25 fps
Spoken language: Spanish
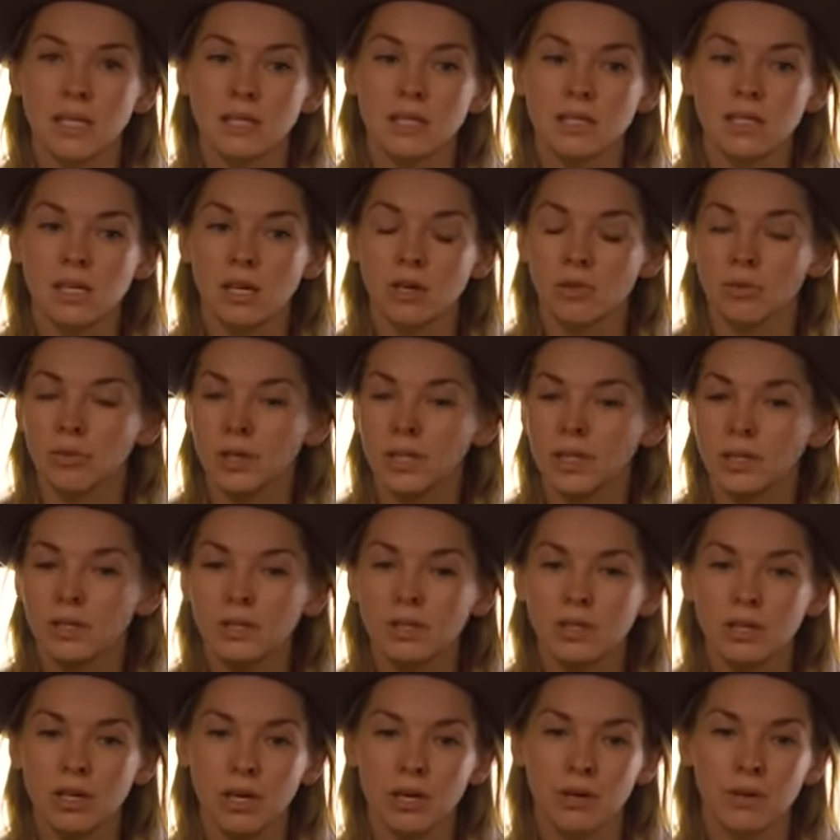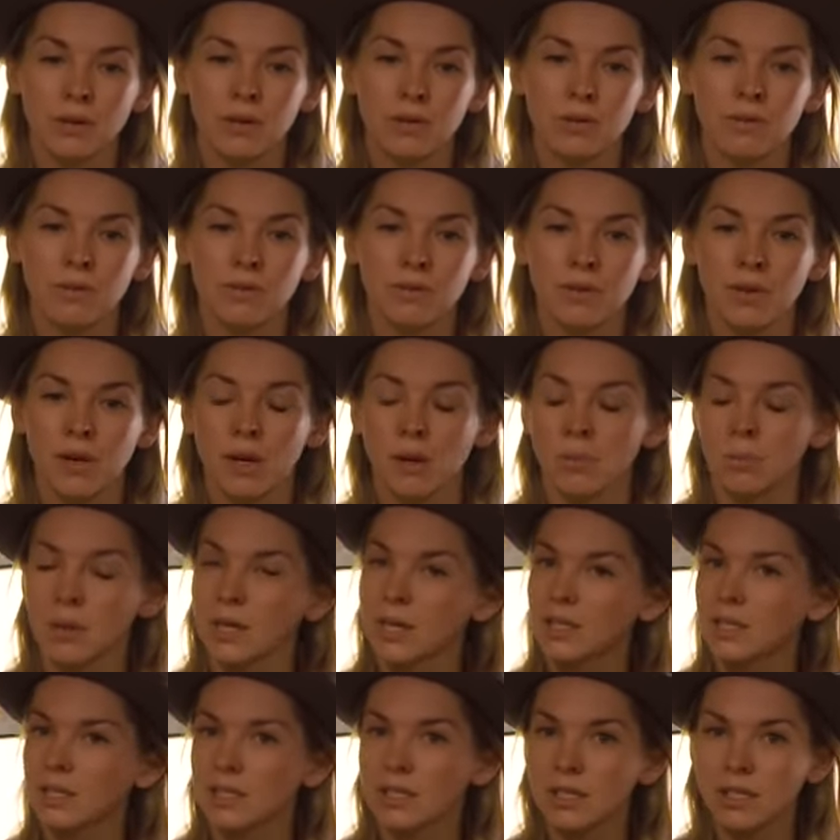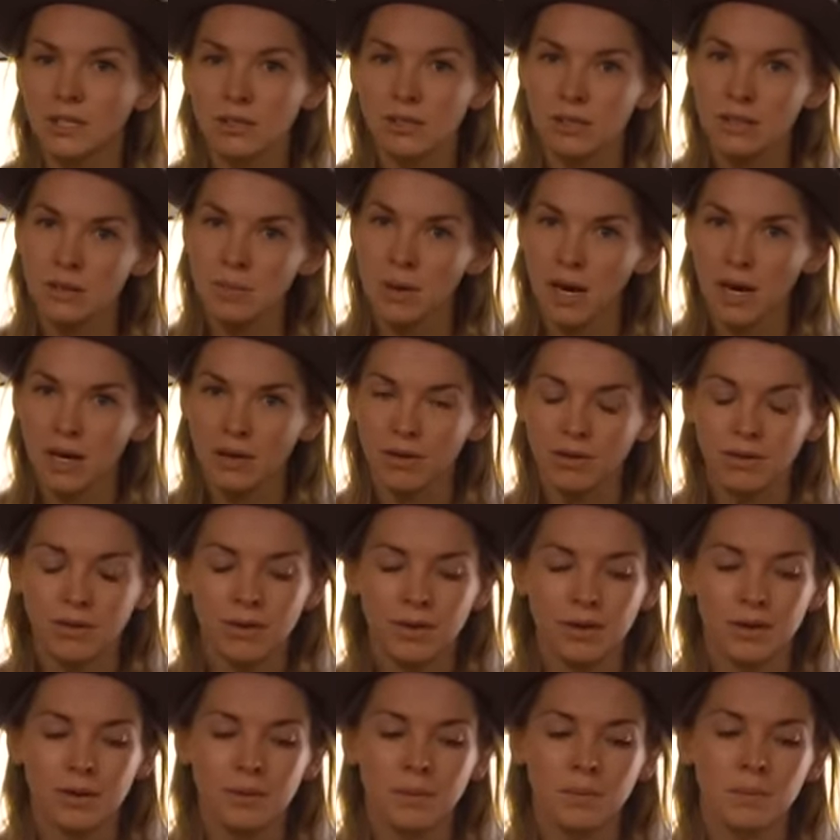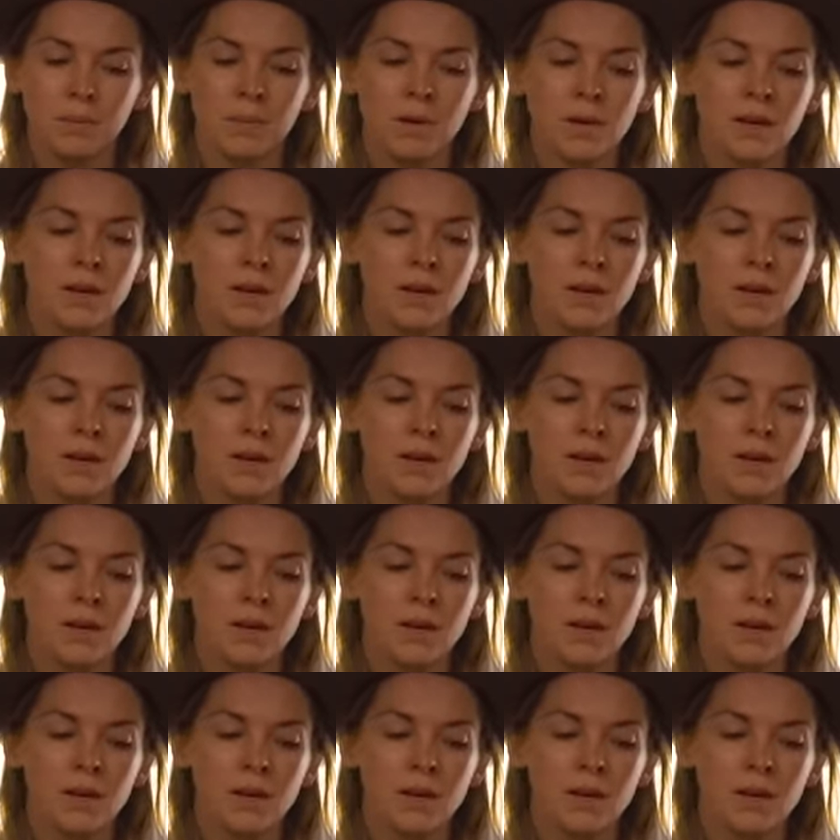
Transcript: Entonces, eso significa una estufa real, un lugar